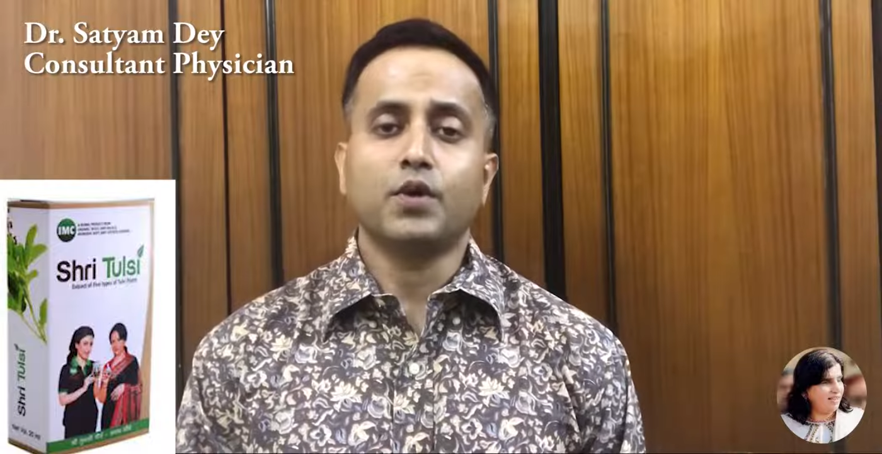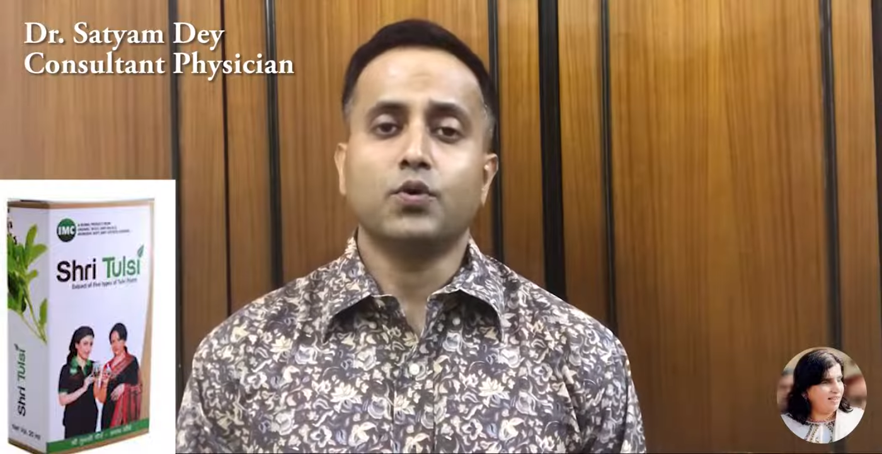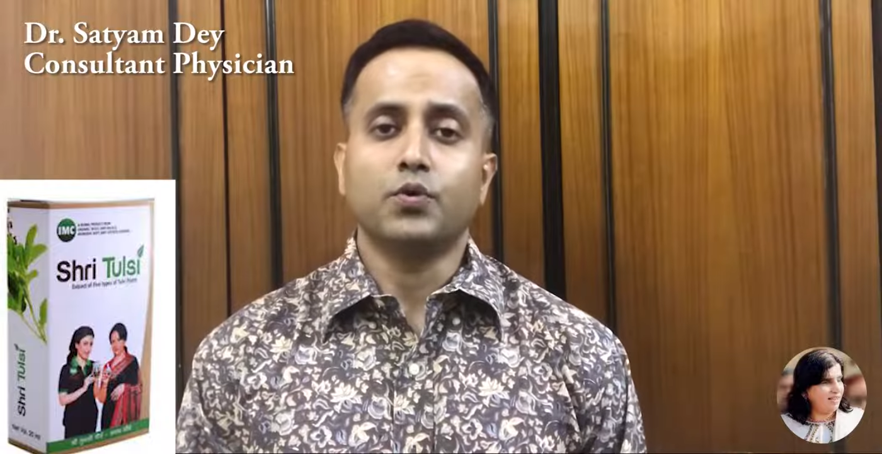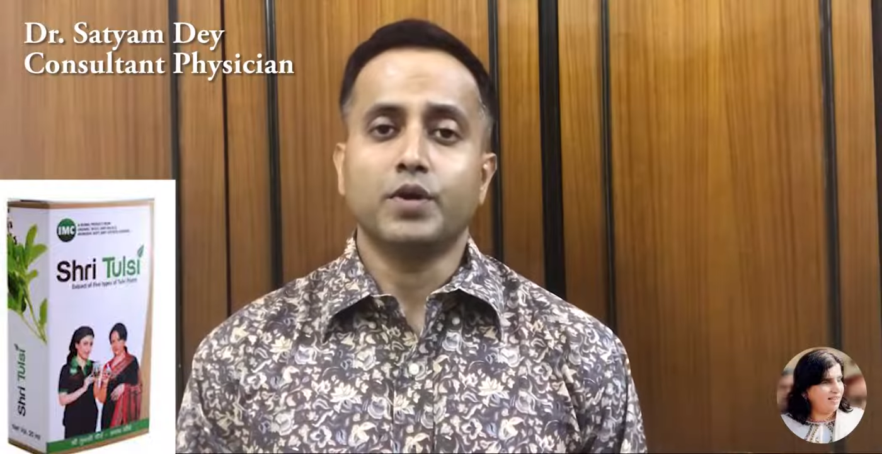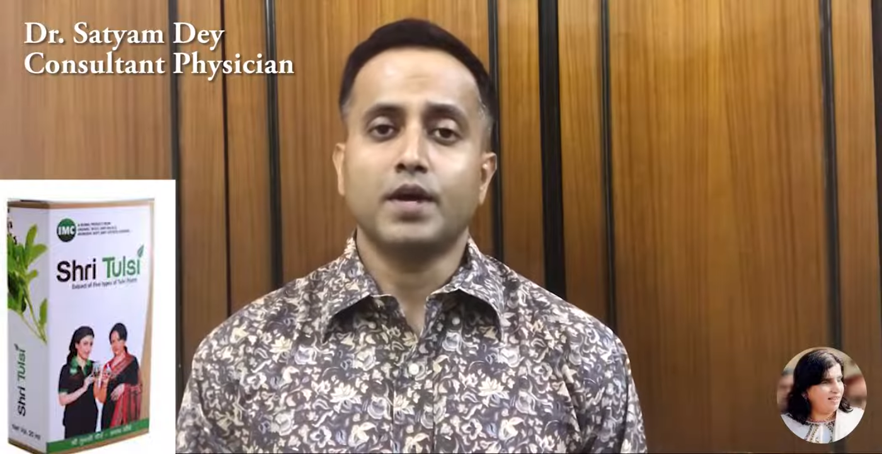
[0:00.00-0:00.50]

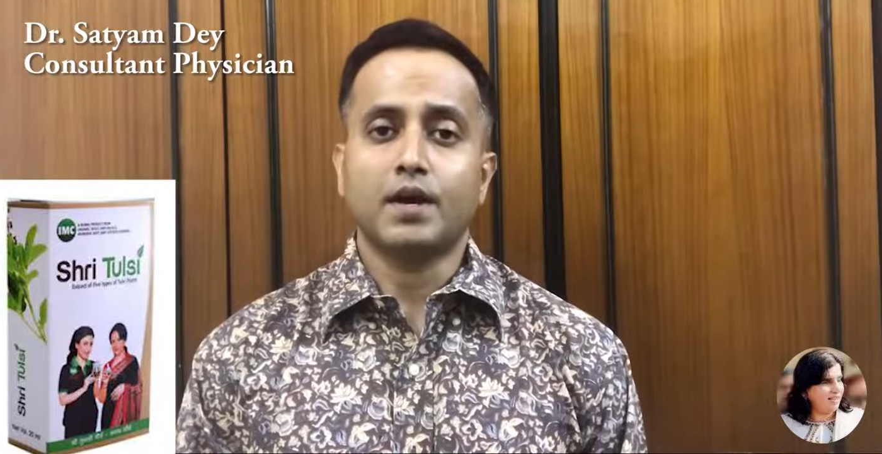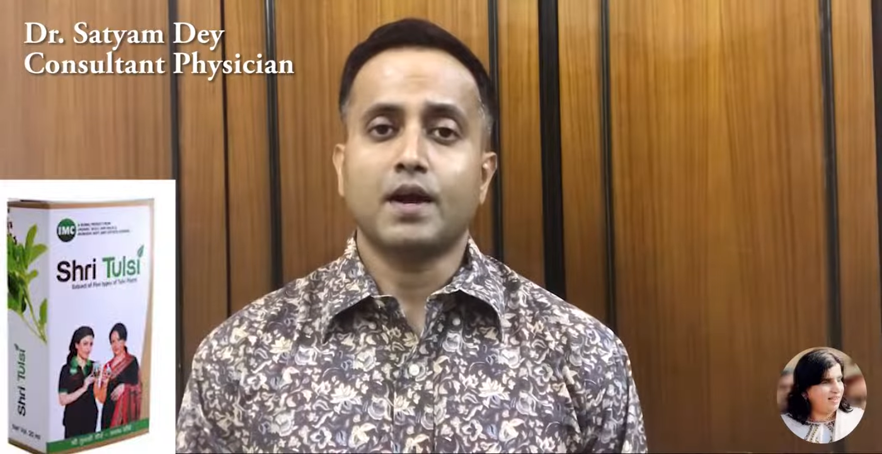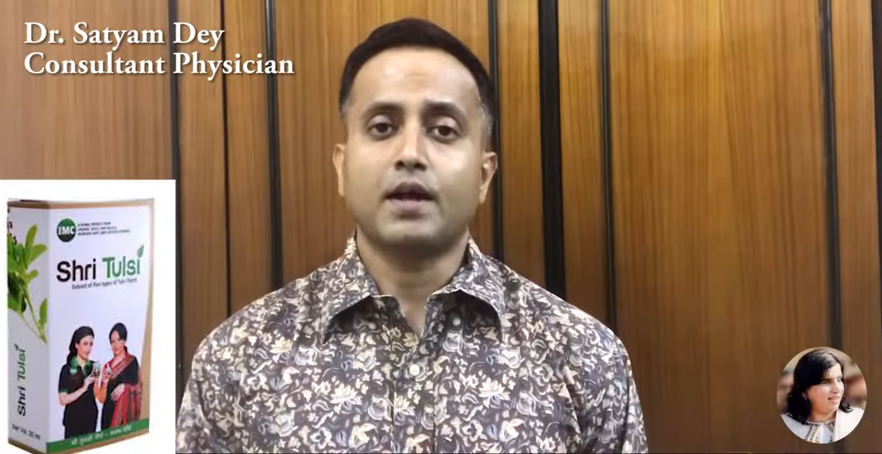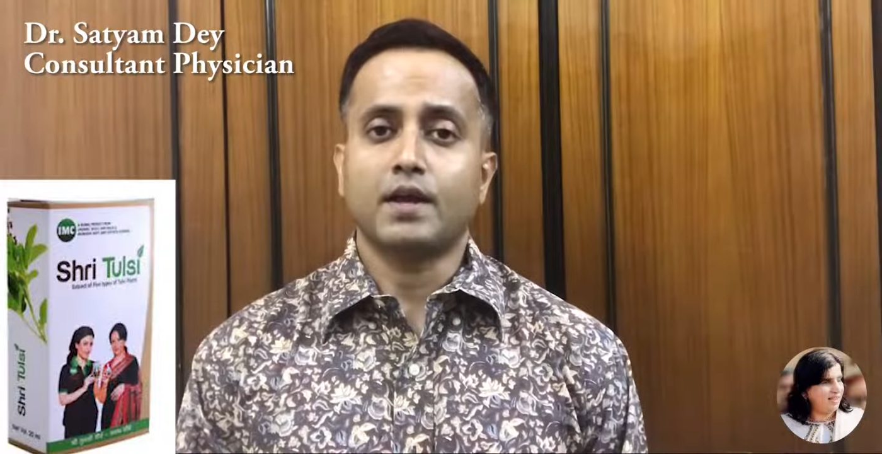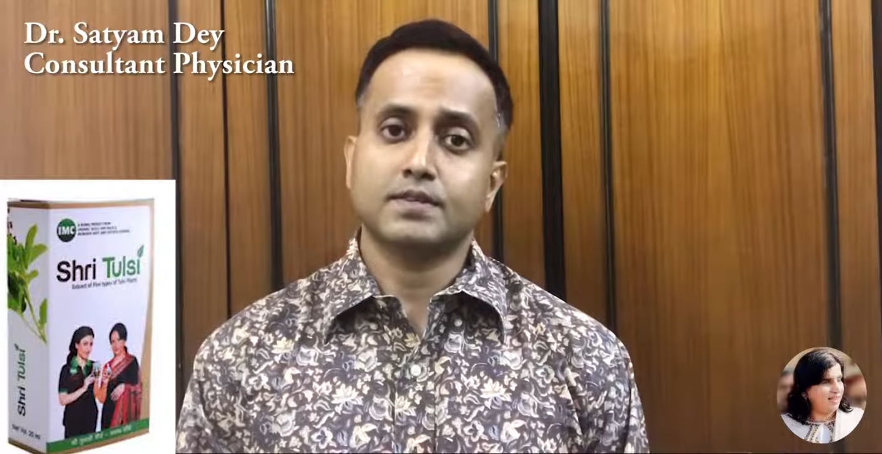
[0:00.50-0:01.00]
आप पीते
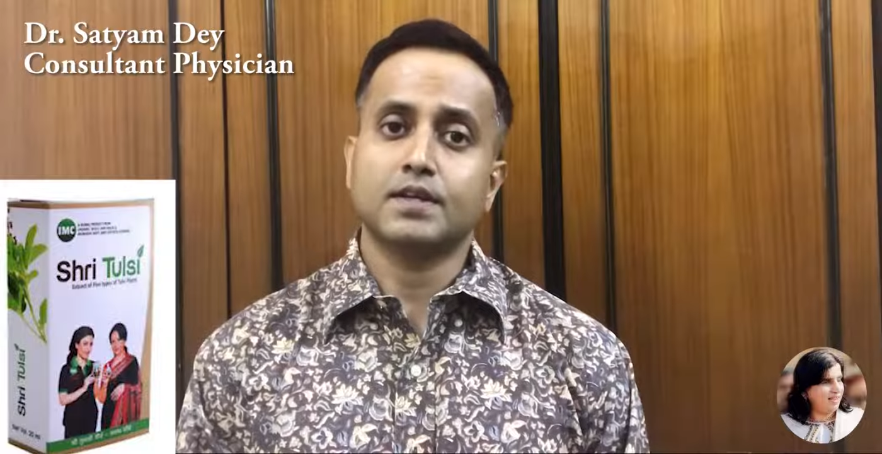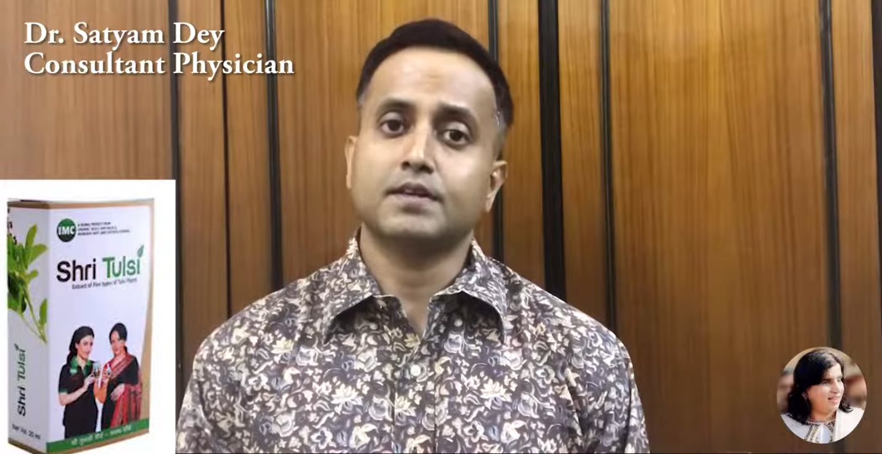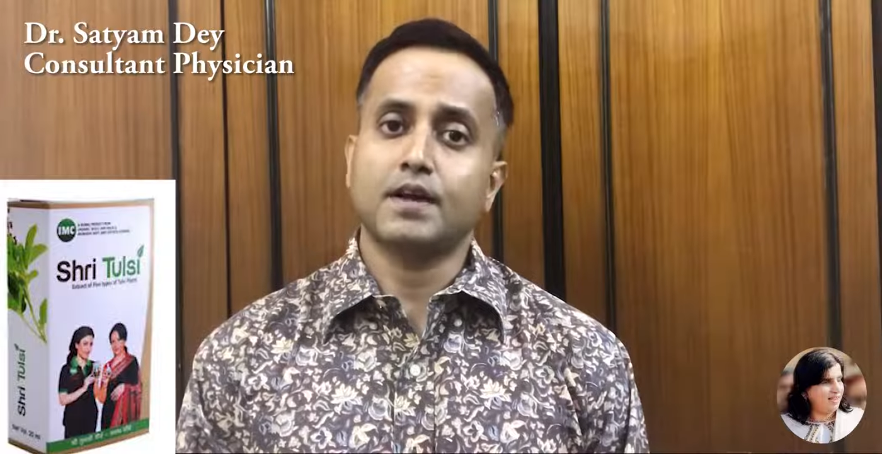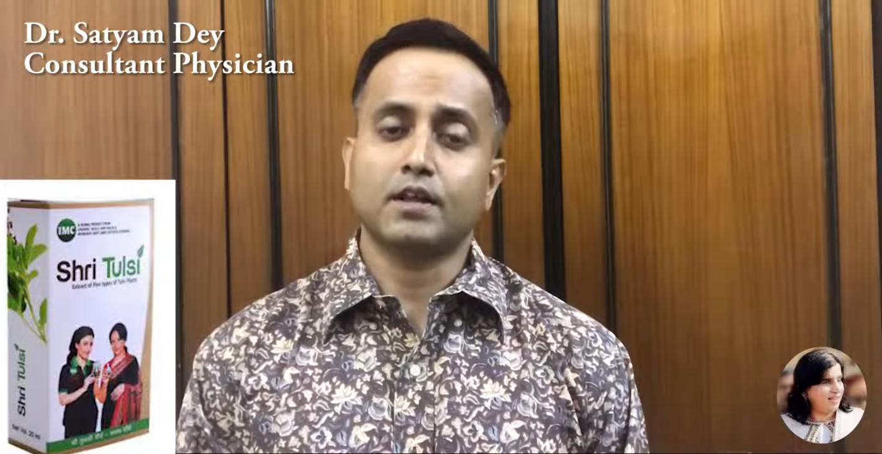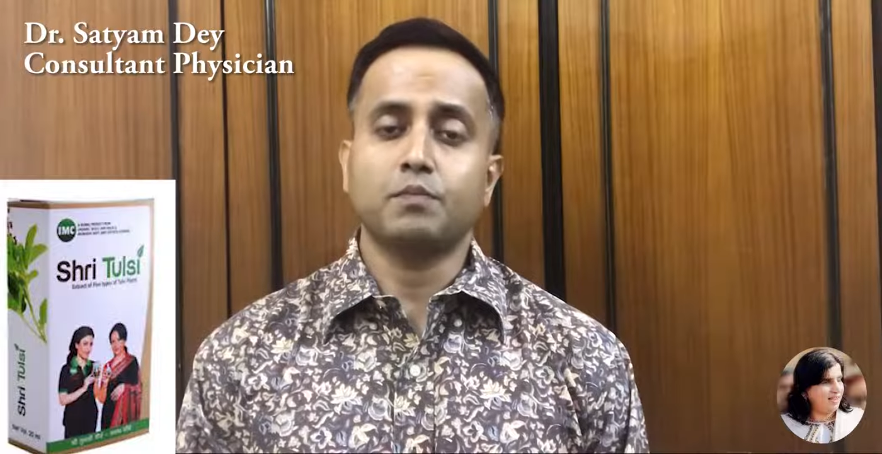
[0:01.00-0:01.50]
हो और
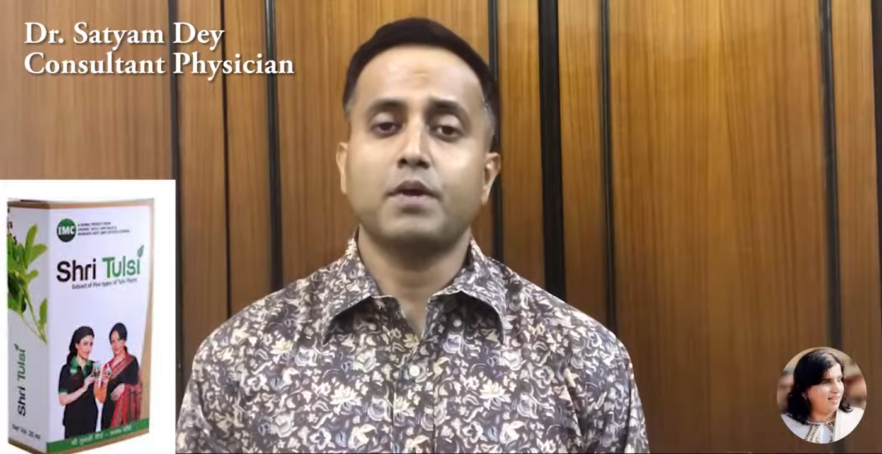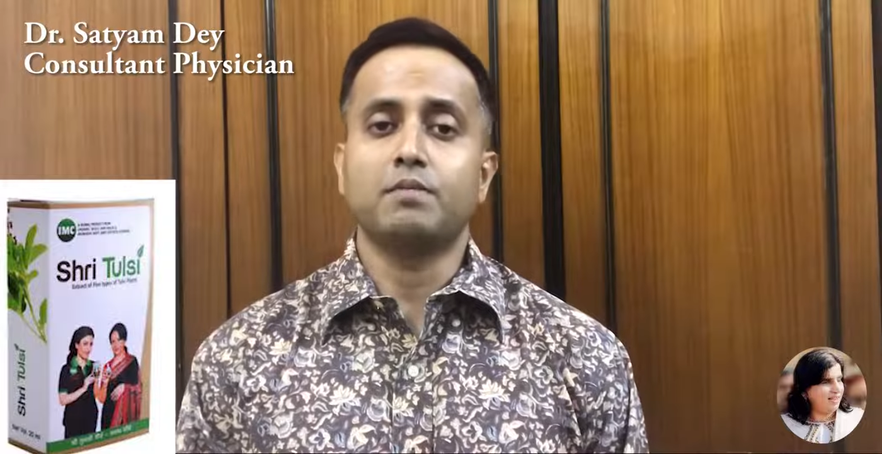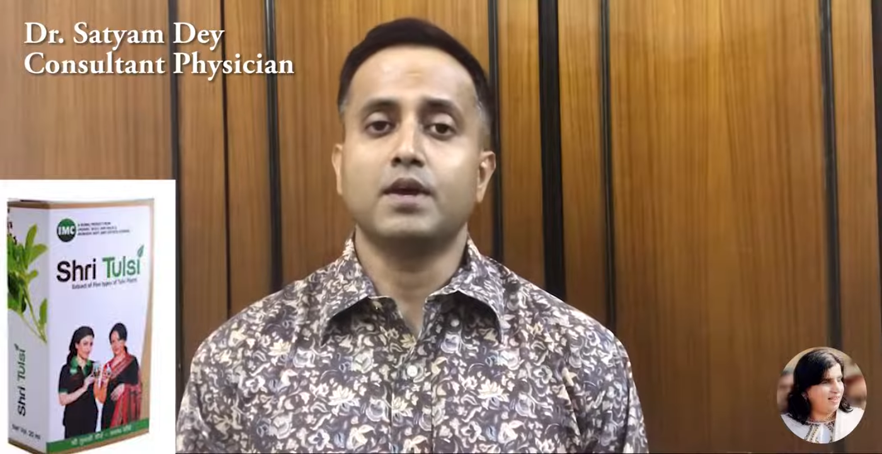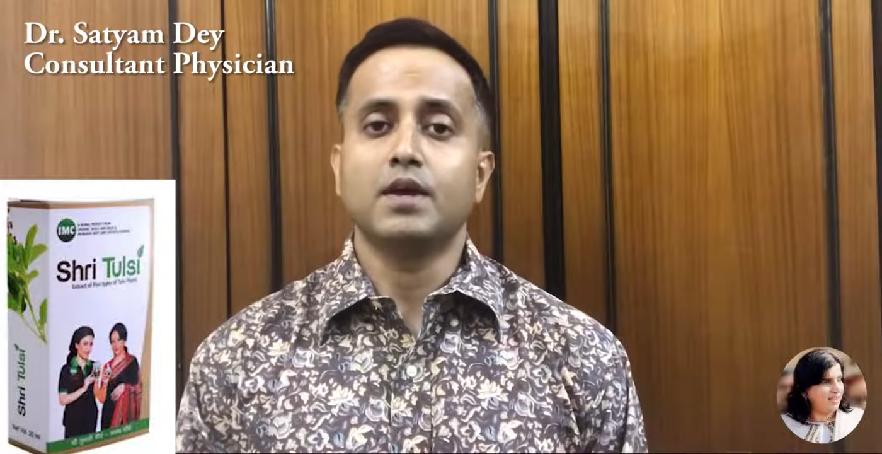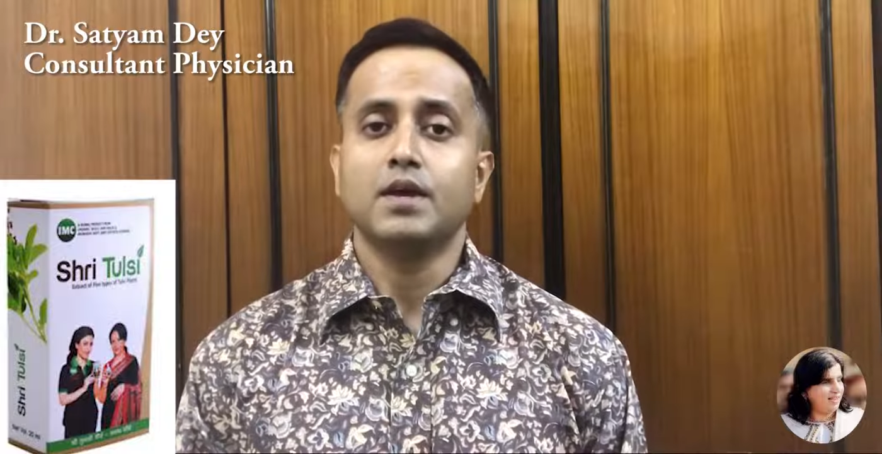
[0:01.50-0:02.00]
साथ
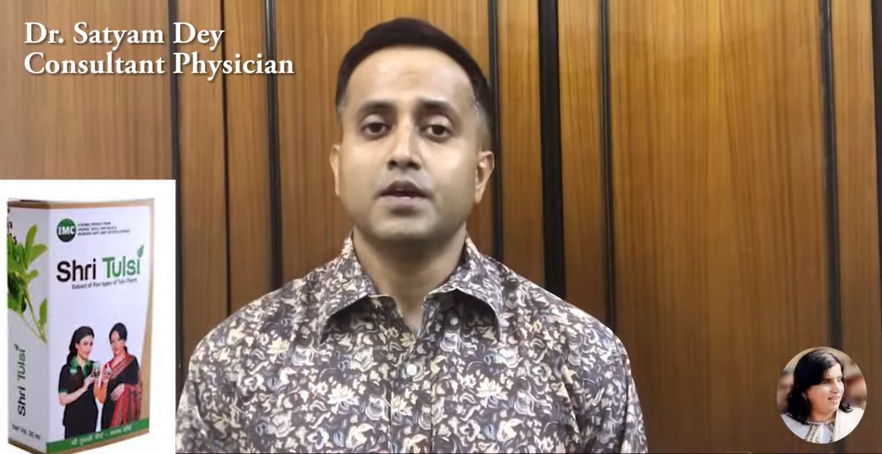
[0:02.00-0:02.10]
साथ रात